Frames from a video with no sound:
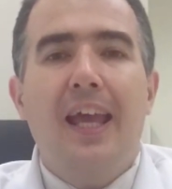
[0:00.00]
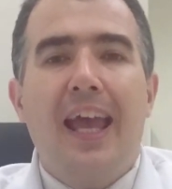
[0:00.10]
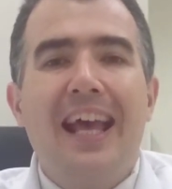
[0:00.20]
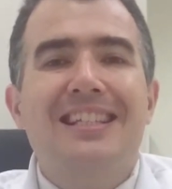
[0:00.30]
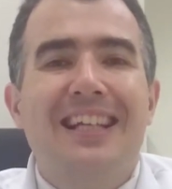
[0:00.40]

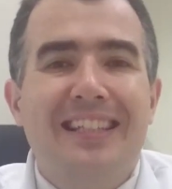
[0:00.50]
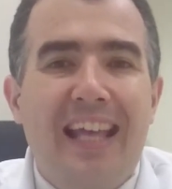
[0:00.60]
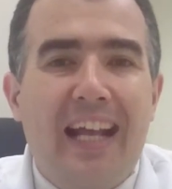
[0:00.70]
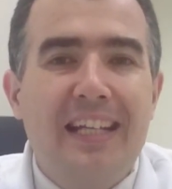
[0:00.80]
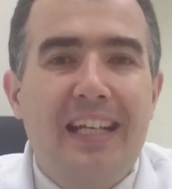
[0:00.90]
Essa
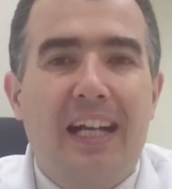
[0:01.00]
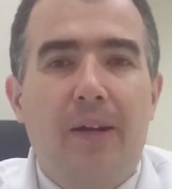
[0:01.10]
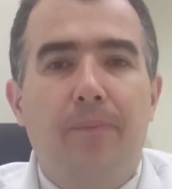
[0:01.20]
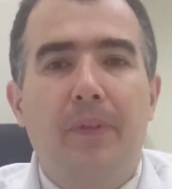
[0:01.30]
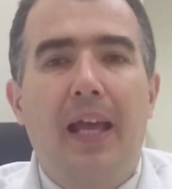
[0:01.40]

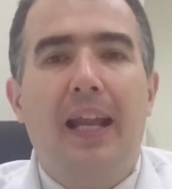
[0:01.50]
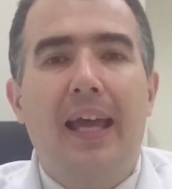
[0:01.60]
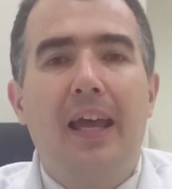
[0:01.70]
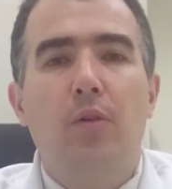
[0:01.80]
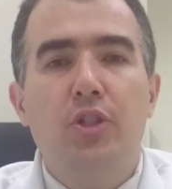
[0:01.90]
técnica, ela
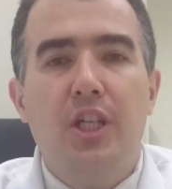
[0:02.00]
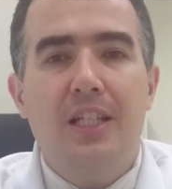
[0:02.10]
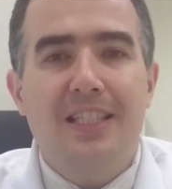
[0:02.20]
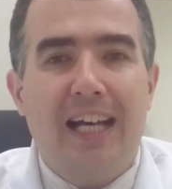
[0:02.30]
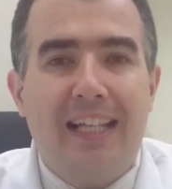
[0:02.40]
é
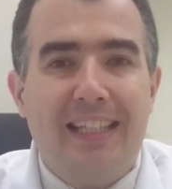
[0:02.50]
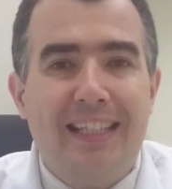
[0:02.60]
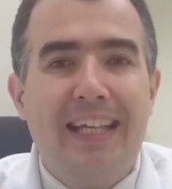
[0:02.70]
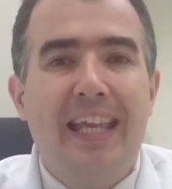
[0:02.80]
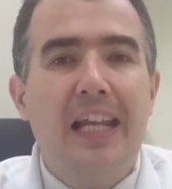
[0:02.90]
utilizada
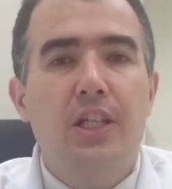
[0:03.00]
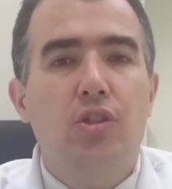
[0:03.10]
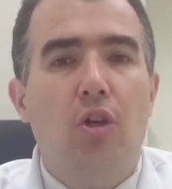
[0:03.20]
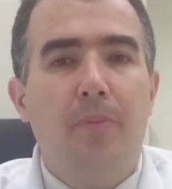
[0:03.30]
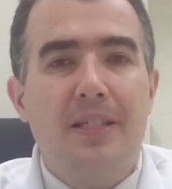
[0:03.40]

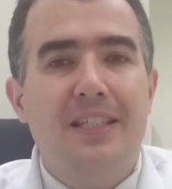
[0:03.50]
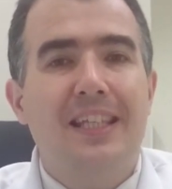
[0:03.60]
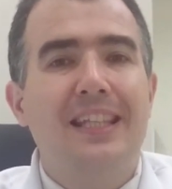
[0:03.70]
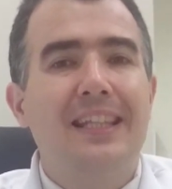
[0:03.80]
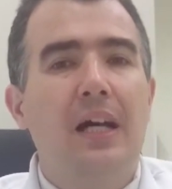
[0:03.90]
naqueles homens
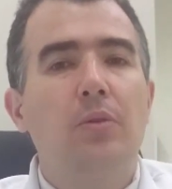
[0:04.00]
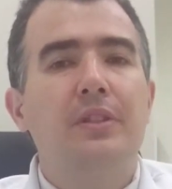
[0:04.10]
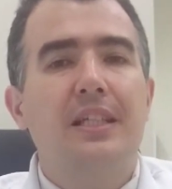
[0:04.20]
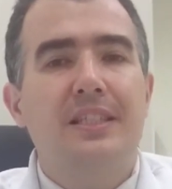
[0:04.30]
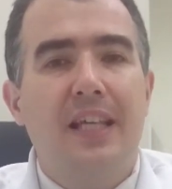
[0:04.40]
que não
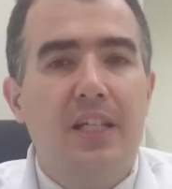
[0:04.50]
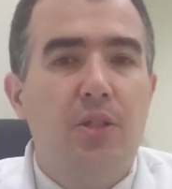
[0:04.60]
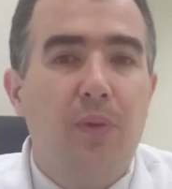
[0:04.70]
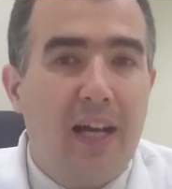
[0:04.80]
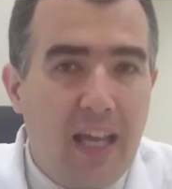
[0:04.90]

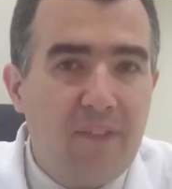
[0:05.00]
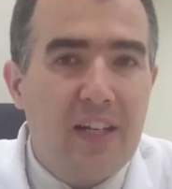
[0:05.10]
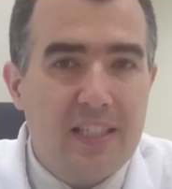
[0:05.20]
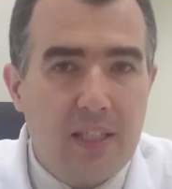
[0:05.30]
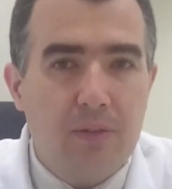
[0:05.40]
desejam a
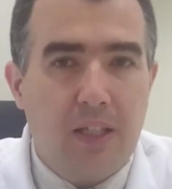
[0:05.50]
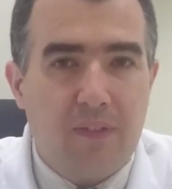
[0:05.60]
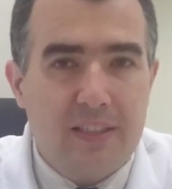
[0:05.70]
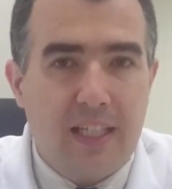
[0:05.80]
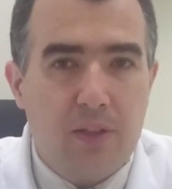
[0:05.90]
reversão da
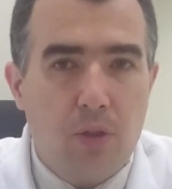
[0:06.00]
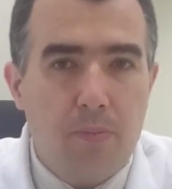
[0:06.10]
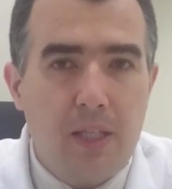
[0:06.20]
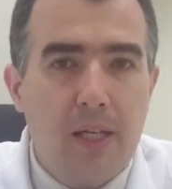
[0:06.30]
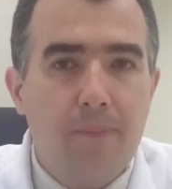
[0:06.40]

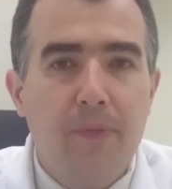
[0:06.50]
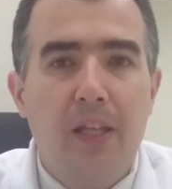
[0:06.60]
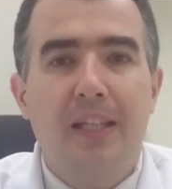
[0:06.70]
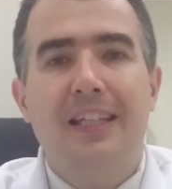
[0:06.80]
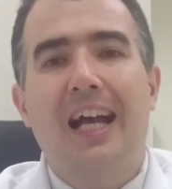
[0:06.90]
vasectomia,
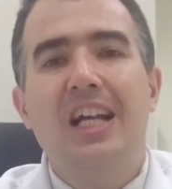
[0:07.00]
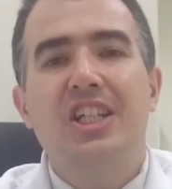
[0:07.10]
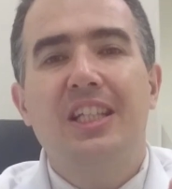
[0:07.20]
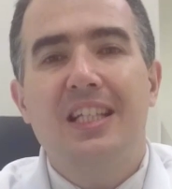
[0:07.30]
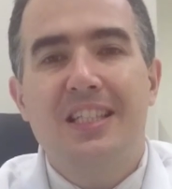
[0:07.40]
na
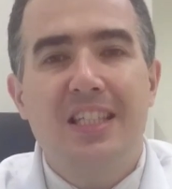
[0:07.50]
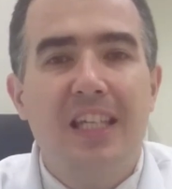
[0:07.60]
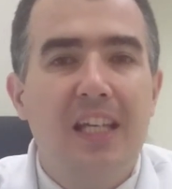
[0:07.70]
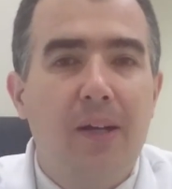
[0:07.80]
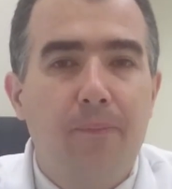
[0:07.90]

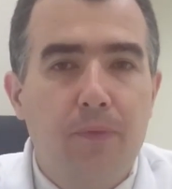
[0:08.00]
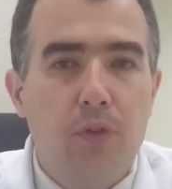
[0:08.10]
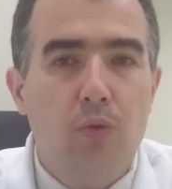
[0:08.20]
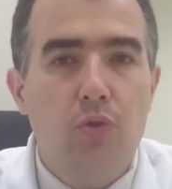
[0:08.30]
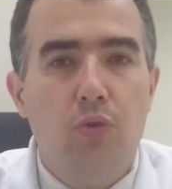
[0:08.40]
agenesia
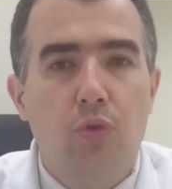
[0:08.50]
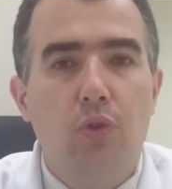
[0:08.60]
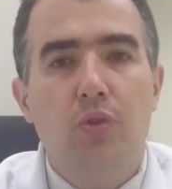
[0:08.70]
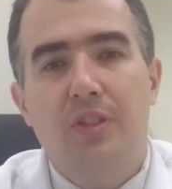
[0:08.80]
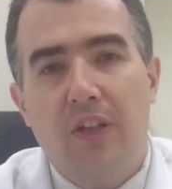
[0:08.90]
dos
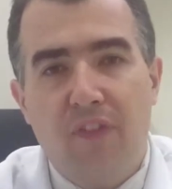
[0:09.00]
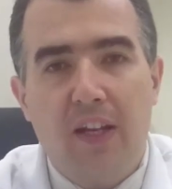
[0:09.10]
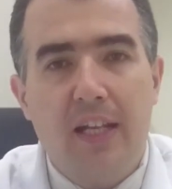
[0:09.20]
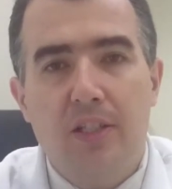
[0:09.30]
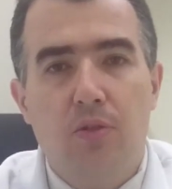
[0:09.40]
ductos
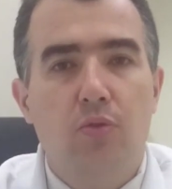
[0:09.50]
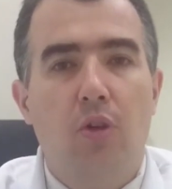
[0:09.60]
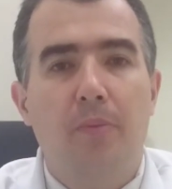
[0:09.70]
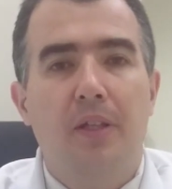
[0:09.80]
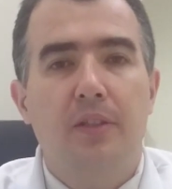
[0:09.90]
deferentes, os
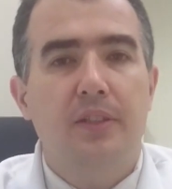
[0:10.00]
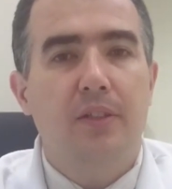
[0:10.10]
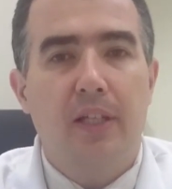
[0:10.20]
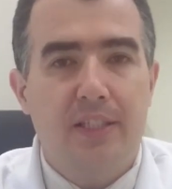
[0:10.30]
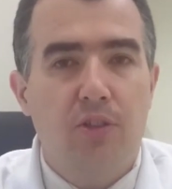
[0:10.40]
homens,
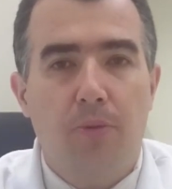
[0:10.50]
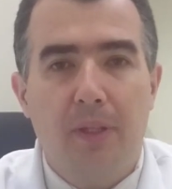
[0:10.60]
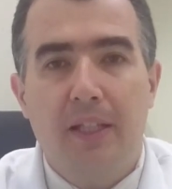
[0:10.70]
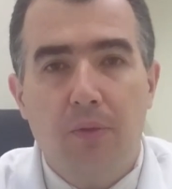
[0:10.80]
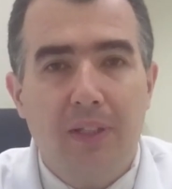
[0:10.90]
esse
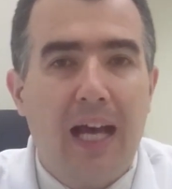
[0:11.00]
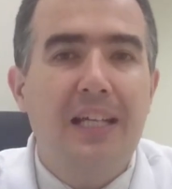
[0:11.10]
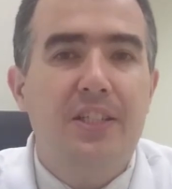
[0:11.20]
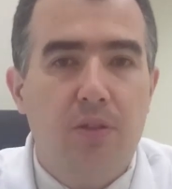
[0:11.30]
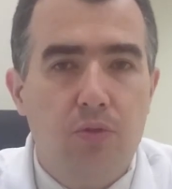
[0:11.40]
homem não
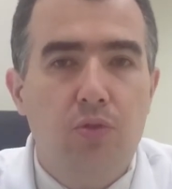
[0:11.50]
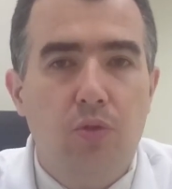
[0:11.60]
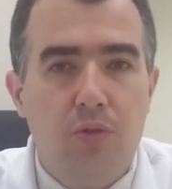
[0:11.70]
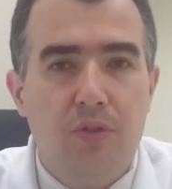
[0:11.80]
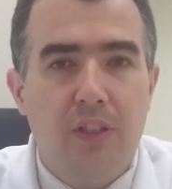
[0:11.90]
nasce com os
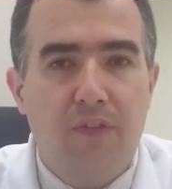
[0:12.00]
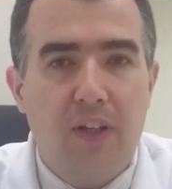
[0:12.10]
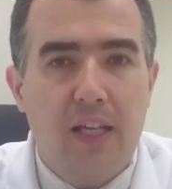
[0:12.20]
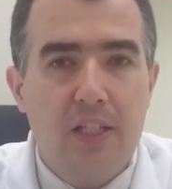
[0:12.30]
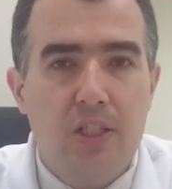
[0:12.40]
ductos
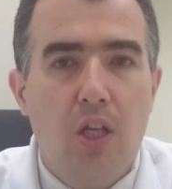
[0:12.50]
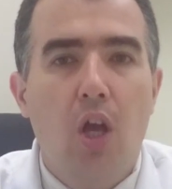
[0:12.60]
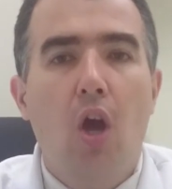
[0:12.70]
deferentes,